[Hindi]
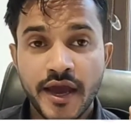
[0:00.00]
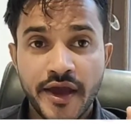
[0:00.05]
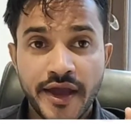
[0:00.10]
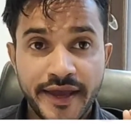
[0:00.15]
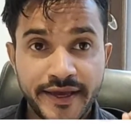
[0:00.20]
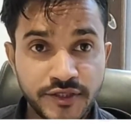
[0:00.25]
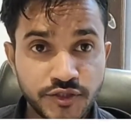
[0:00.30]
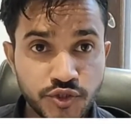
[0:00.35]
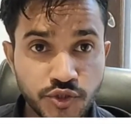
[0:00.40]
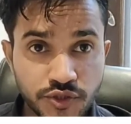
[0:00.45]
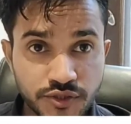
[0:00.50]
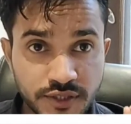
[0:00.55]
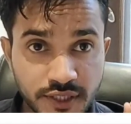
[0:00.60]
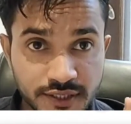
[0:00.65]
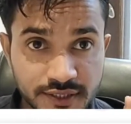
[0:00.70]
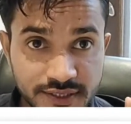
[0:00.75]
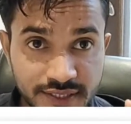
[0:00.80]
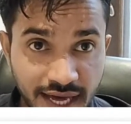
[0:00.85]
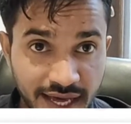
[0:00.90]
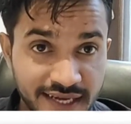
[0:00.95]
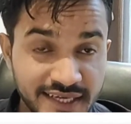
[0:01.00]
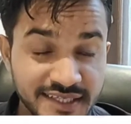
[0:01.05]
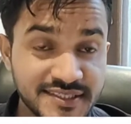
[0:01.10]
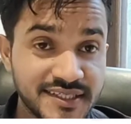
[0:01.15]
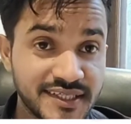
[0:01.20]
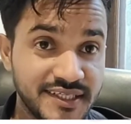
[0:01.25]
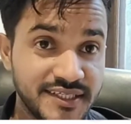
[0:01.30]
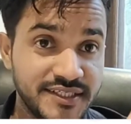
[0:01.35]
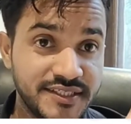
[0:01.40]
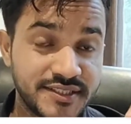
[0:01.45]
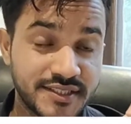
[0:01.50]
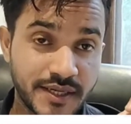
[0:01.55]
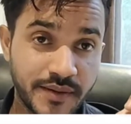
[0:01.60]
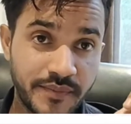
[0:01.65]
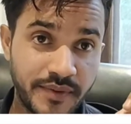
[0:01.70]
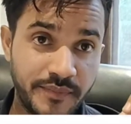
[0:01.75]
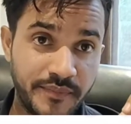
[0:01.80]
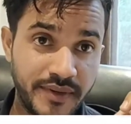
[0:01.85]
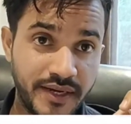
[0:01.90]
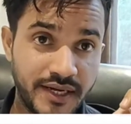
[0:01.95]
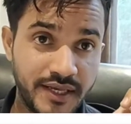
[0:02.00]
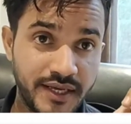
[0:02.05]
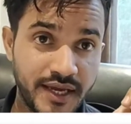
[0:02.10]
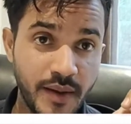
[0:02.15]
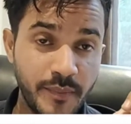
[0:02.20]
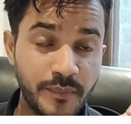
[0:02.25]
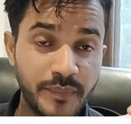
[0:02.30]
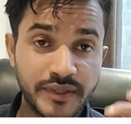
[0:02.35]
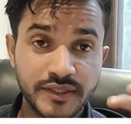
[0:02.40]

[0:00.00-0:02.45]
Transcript: एक सौ सैतालीस लीड्स हमें मिली है